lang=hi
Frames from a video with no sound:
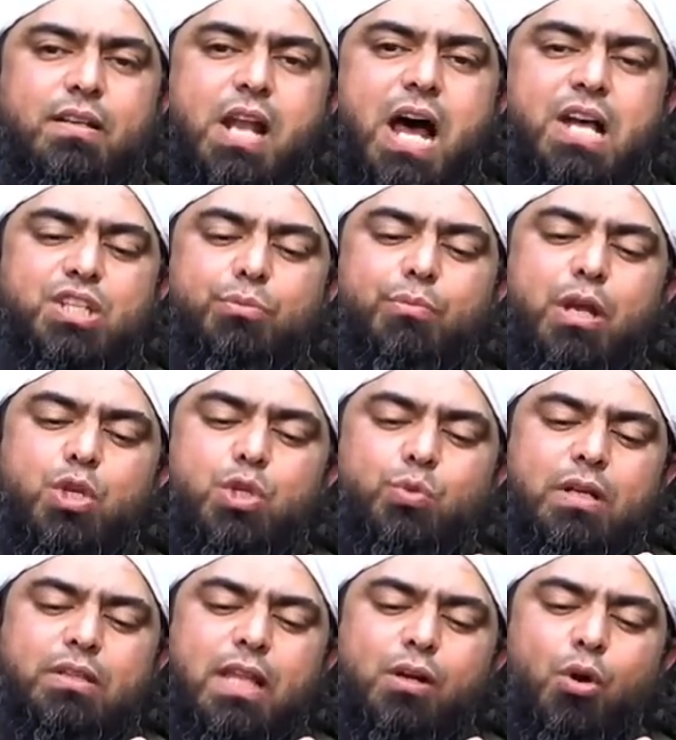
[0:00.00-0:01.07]
नासबी उस
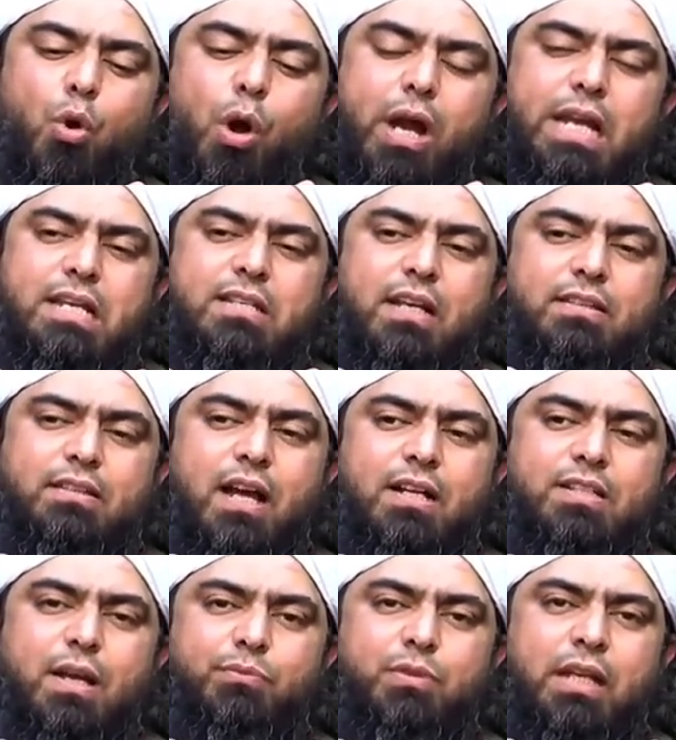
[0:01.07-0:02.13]
वक्त तक हो ही नहीं सकता
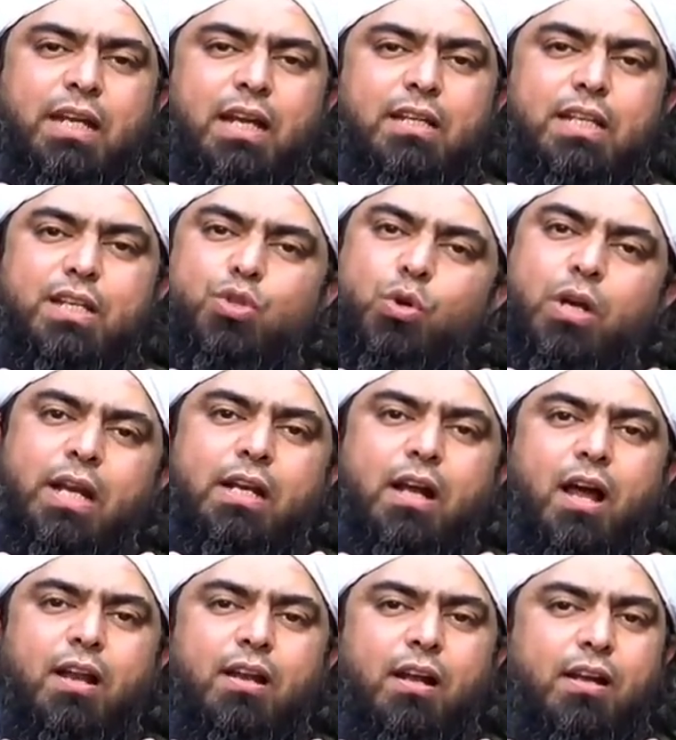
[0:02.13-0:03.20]
जब तक के हदीसों का
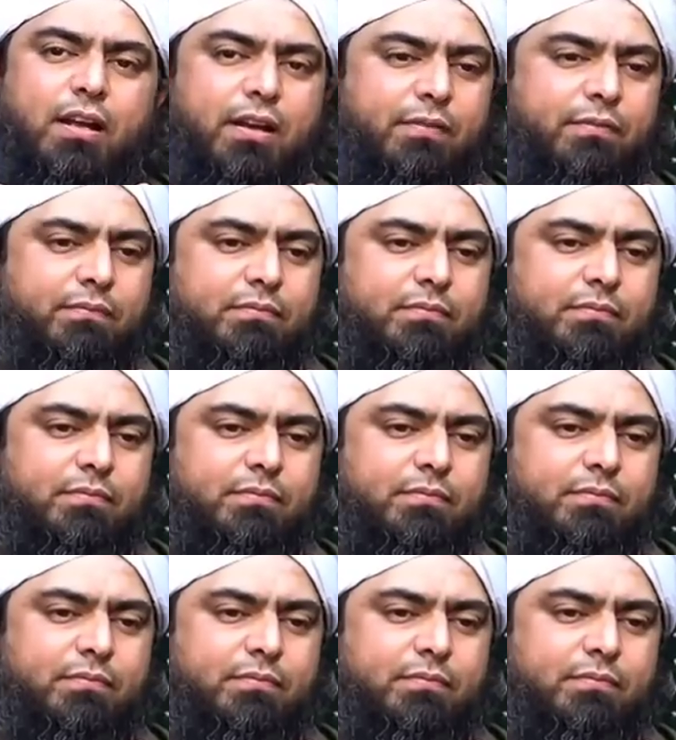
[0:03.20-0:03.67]
इनकार ना करें